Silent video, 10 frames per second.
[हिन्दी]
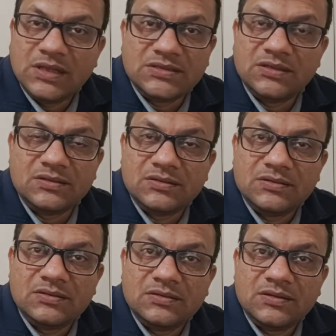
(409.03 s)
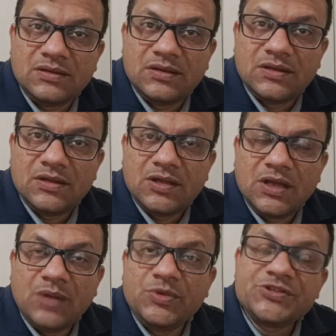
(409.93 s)
दैट्स इट
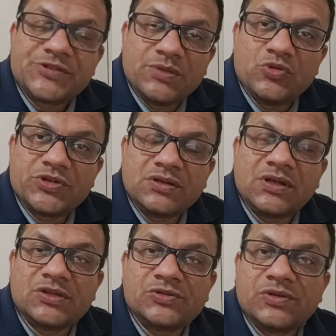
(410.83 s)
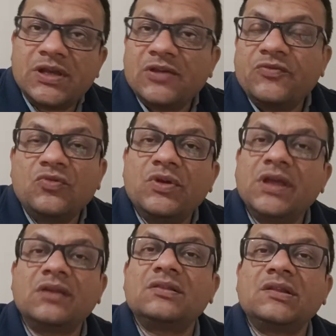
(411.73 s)
अब डिस्ट्रीब्यूशन का जो है वो
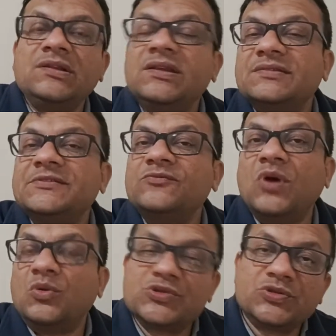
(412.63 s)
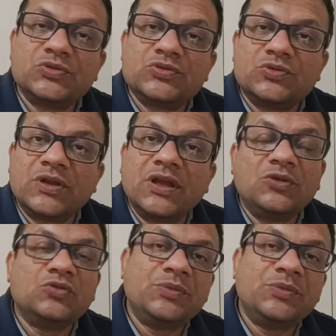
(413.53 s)
एक तरीके से वो आउटसोर्स हो गया